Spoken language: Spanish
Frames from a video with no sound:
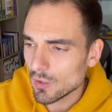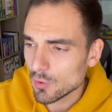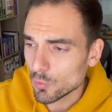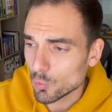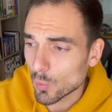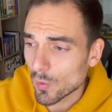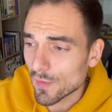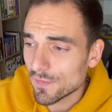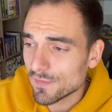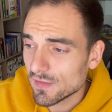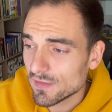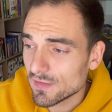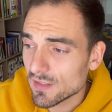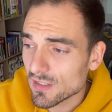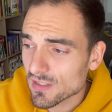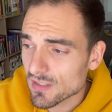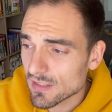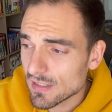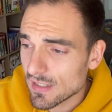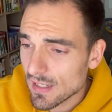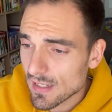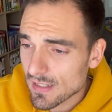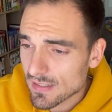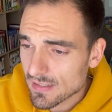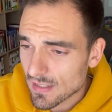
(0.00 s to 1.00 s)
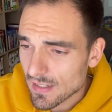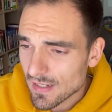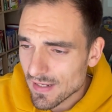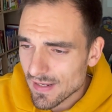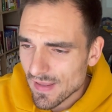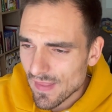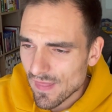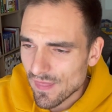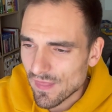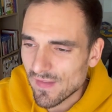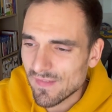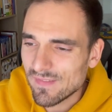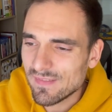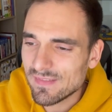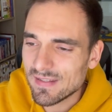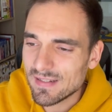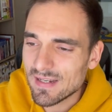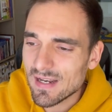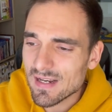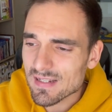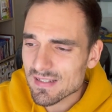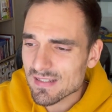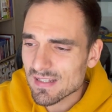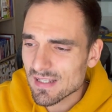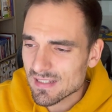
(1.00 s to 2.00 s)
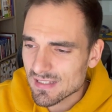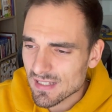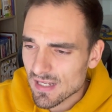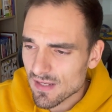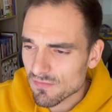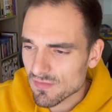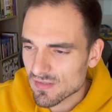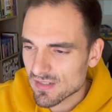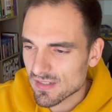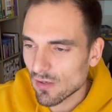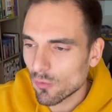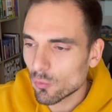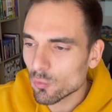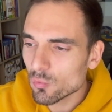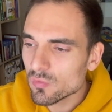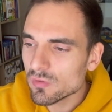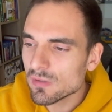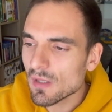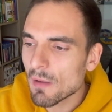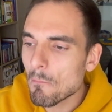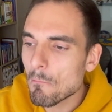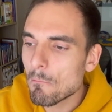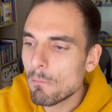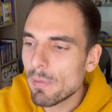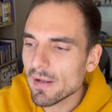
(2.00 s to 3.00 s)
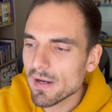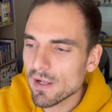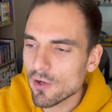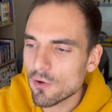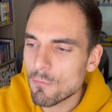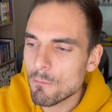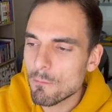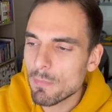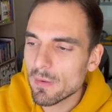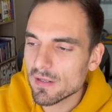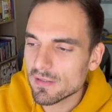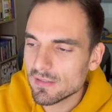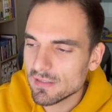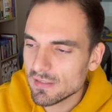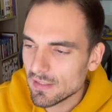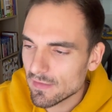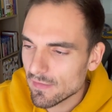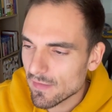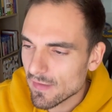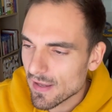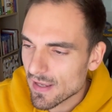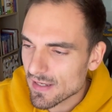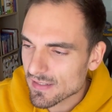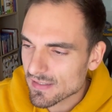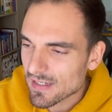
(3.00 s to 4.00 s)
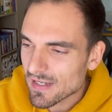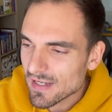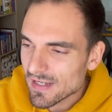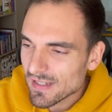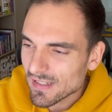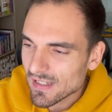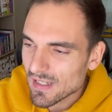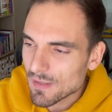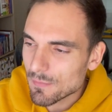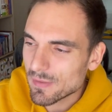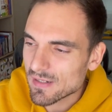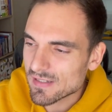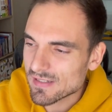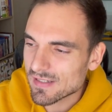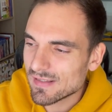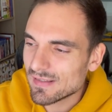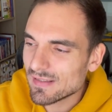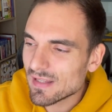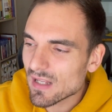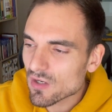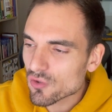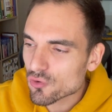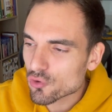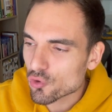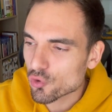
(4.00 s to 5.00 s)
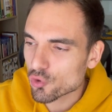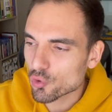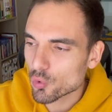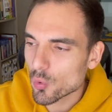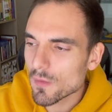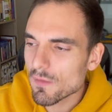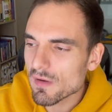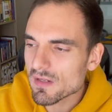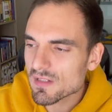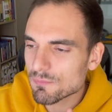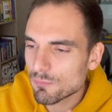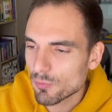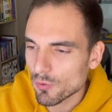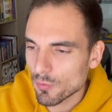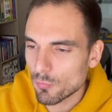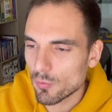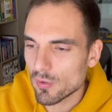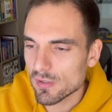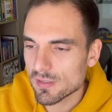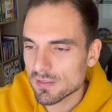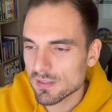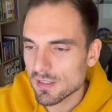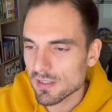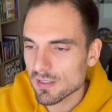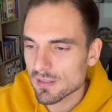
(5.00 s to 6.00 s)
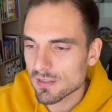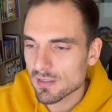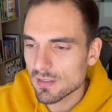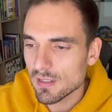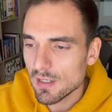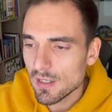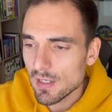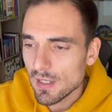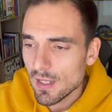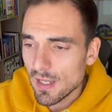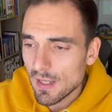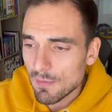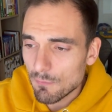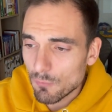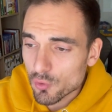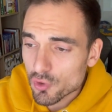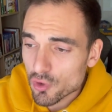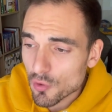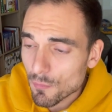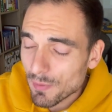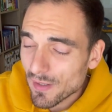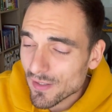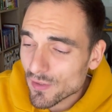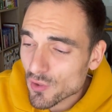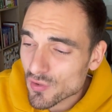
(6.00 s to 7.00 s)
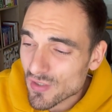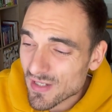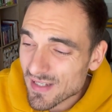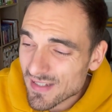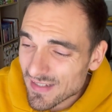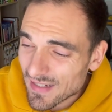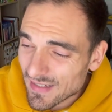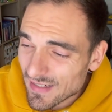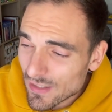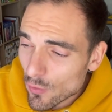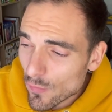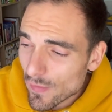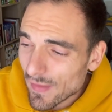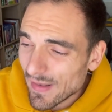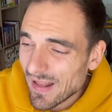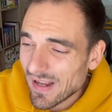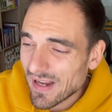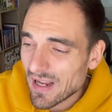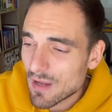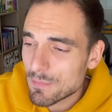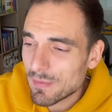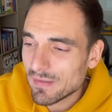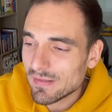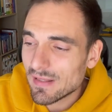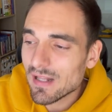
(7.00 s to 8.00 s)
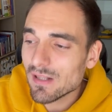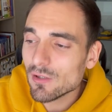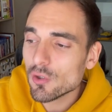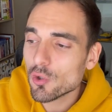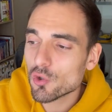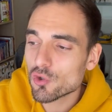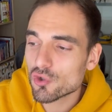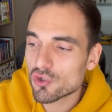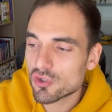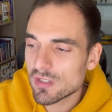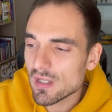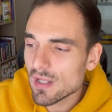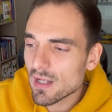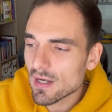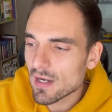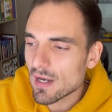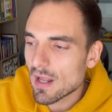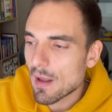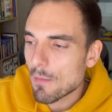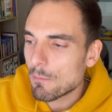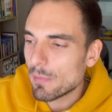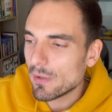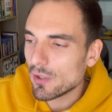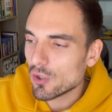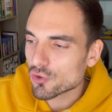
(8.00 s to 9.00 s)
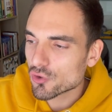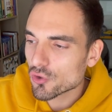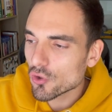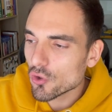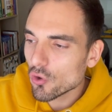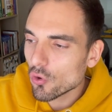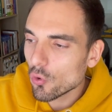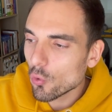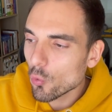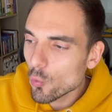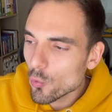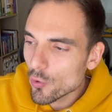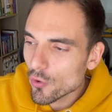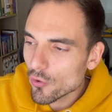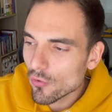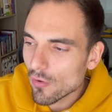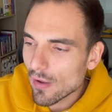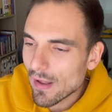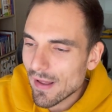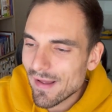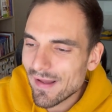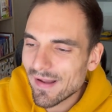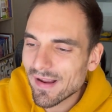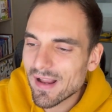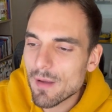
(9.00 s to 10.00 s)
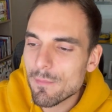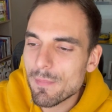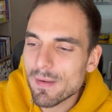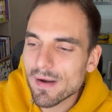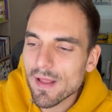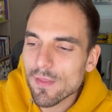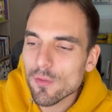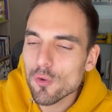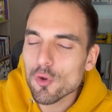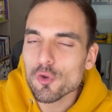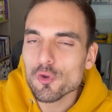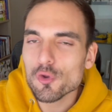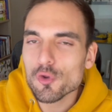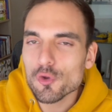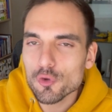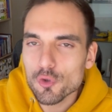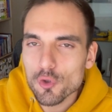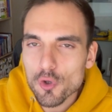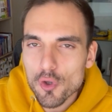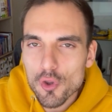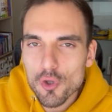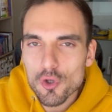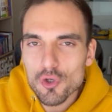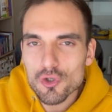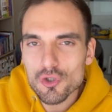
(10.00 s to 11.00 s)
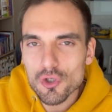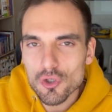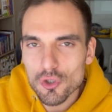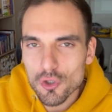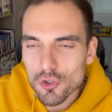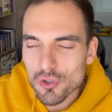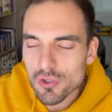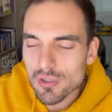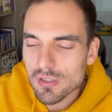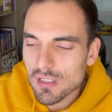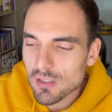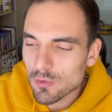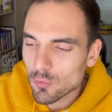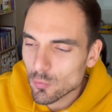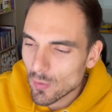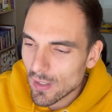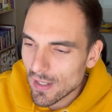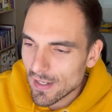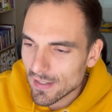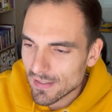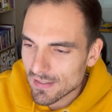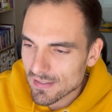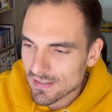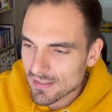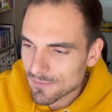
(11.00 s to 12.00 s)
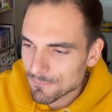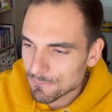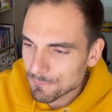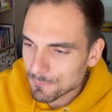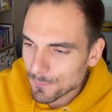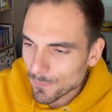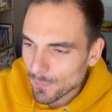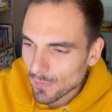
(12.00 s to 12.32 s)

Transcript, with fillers: Durante tres días, centenares de chefs se juntan para compartir ideas y presentar sus nuevas propuestas. Muchos platos han salido de la capital donostiarra, pero solo uno ha acaparado todos los titulares.